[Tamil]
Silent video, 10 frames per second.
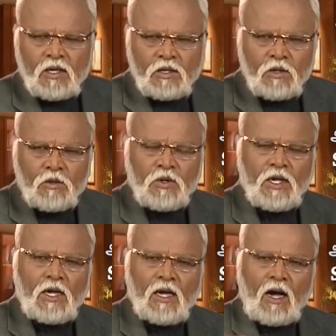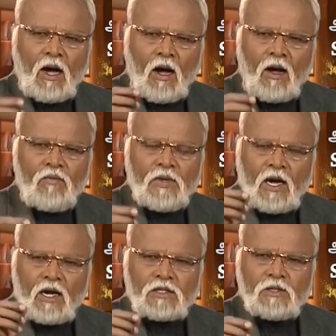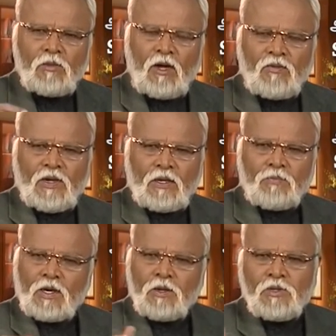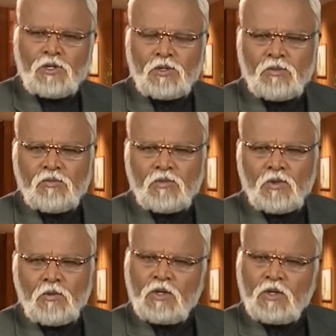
மனிதனுடைய ஆவி ஆத்மாவை படம் எடுக்கும்